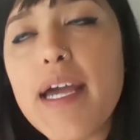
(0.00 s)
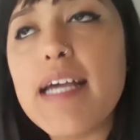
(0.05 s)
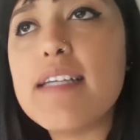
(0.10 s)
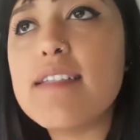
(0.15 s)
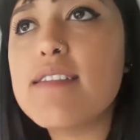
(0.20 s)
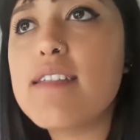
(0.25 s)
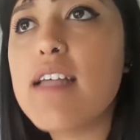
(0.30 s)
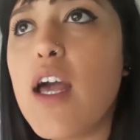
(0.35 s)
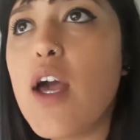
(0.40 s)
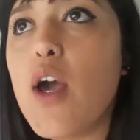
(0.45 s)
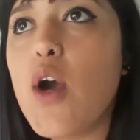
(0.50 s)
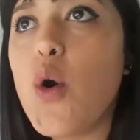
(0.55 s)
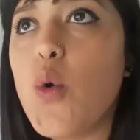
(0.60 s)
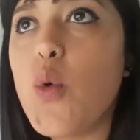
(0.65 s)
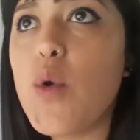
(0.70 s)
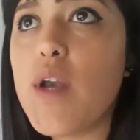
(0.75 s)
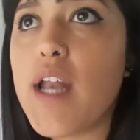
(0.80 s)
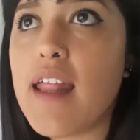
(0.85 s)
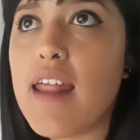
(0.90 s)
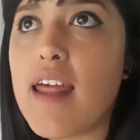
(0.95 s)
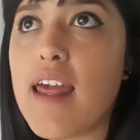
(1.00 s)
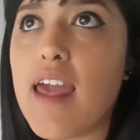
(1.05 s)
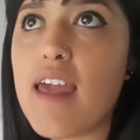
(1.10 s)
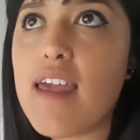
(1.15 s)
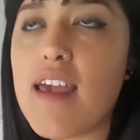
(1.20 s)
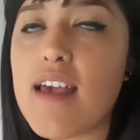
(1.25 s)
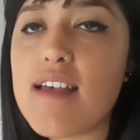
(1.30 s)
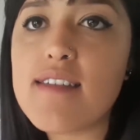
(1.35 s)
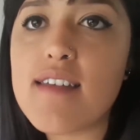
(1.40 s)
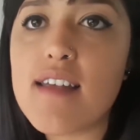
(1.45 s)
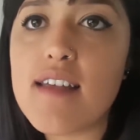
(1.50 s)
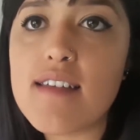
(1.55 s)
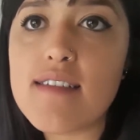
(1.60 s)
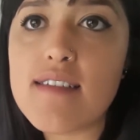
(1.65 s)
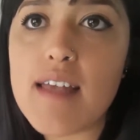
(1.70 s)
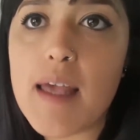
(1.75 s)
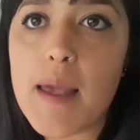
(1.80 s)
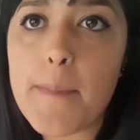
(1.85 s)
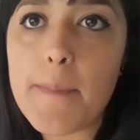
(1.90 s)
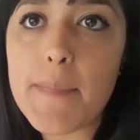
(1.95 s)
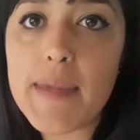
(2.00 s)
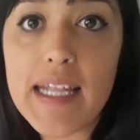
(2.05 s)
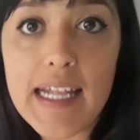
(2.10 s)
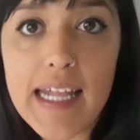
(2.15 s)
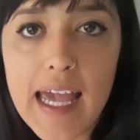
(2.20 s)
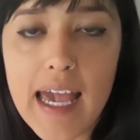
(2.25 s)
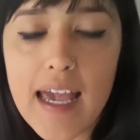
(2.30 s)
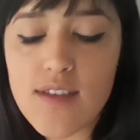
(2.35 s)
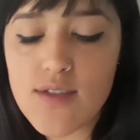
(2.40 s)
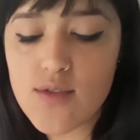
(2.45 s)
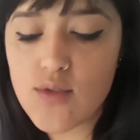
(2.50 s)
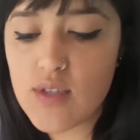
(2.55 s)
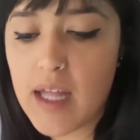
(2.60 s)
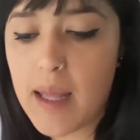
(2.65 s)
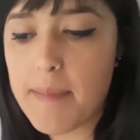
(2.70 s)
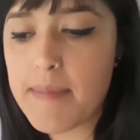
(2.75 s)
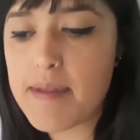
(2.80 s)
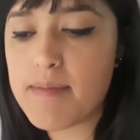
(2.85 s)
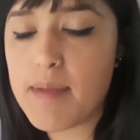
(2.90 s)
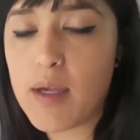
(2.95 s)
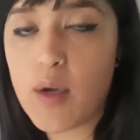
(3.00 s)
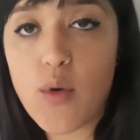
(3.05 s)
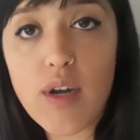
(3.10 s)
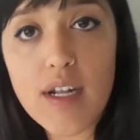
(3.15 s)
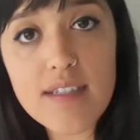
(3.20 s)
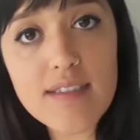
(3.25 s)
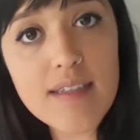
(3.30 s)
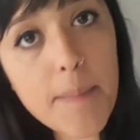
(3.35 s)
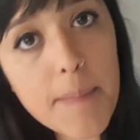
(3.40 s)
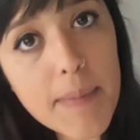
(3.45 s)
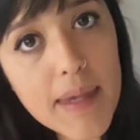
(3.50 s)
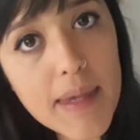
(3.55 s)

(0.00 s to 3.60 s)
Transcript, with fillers: pues una de ellas es Emilia, es una de mis mejores